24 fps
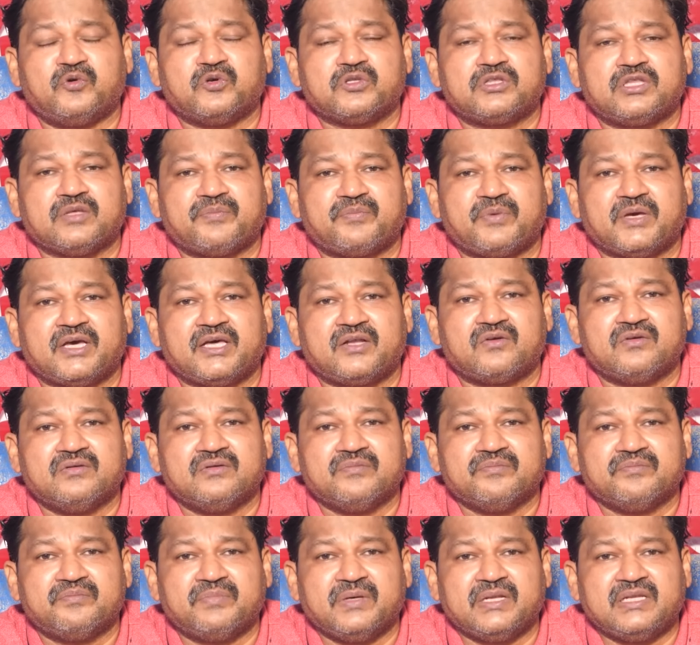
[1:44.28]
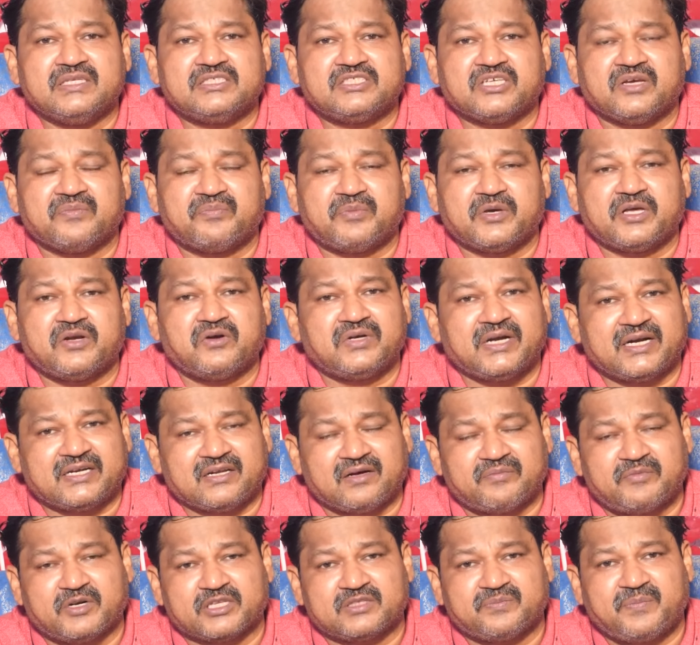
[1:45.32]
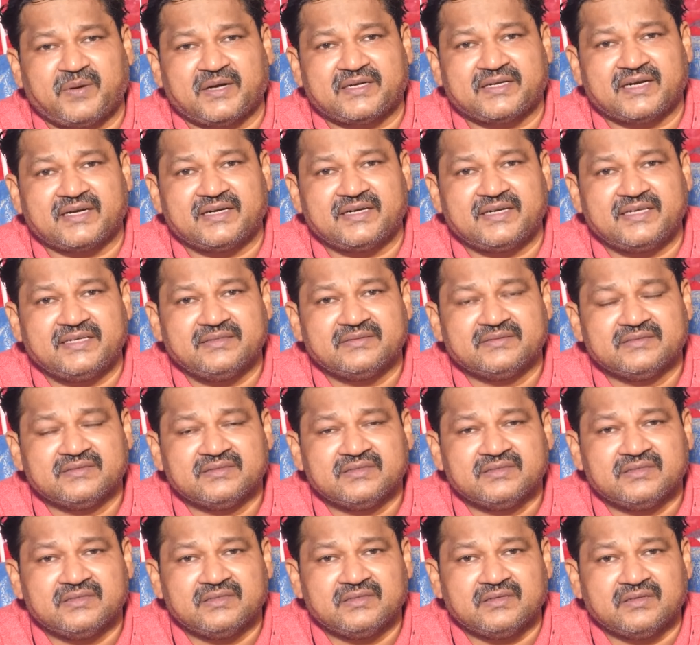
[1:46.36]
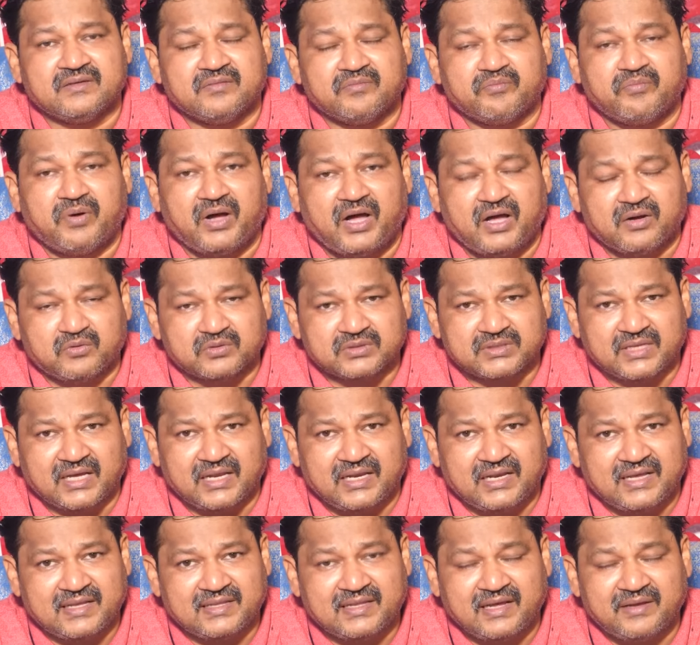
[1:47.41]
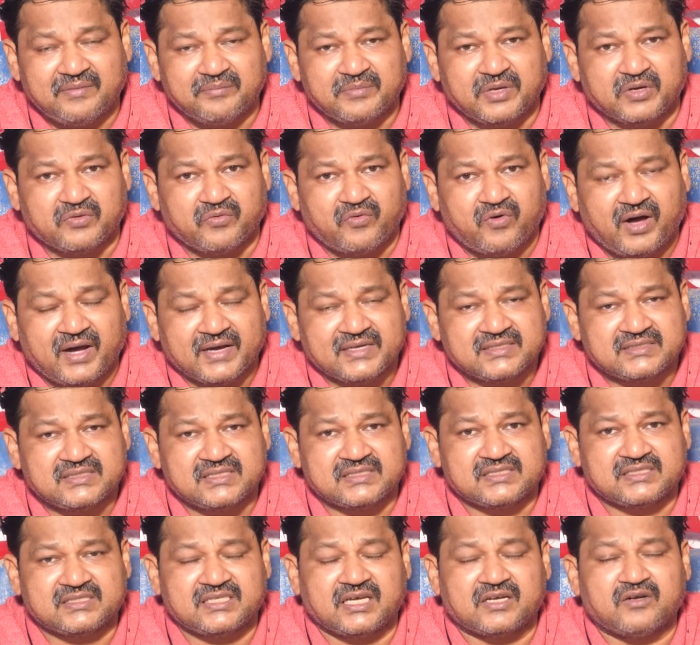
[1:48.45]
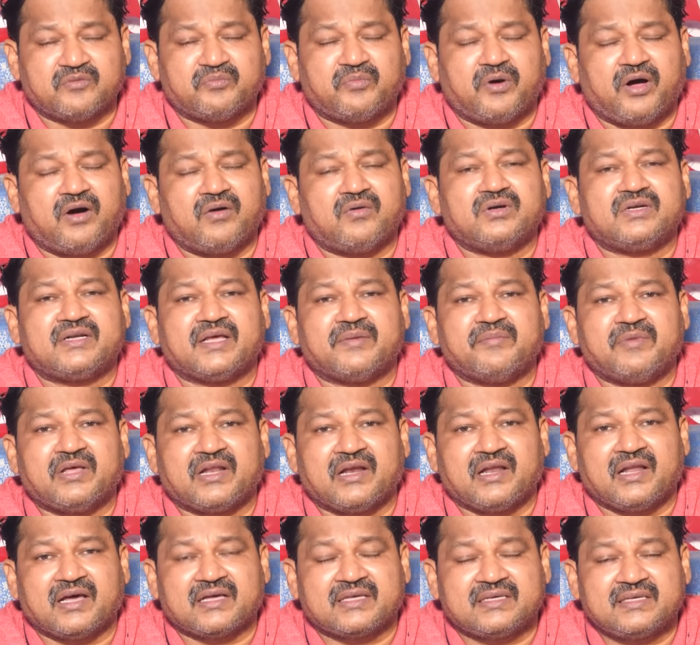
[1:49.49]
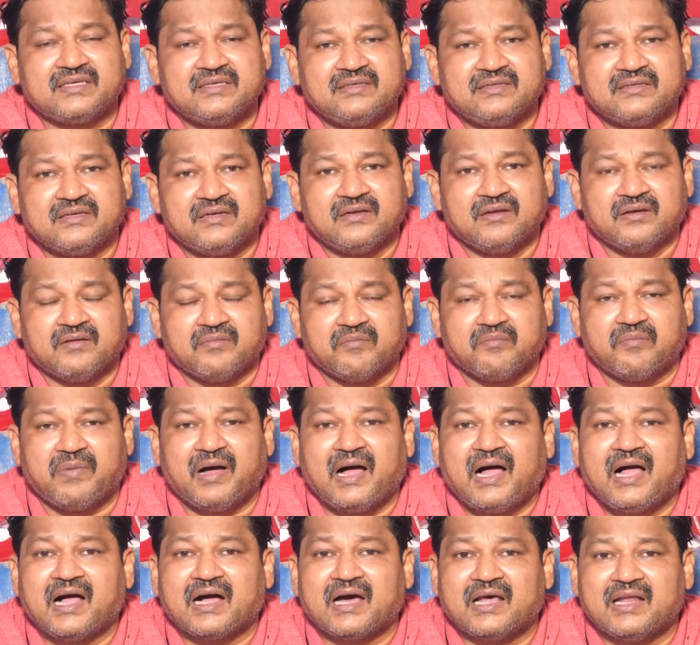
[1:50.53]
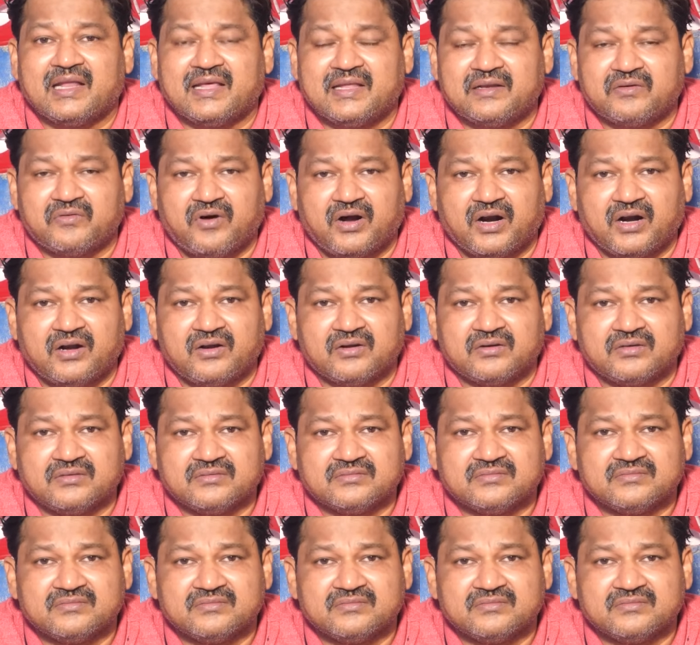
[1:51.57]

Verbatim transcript: పూర్తి పేరు పిలిచే పేరు డేట్ ఆఫ్ బర్త్ పెట్టండి బాగుందా లేదా మీకు వాయిస్ ఇస్తాను బాగుంటే మీరు లక్కీ బాగలేని వాళ్ళు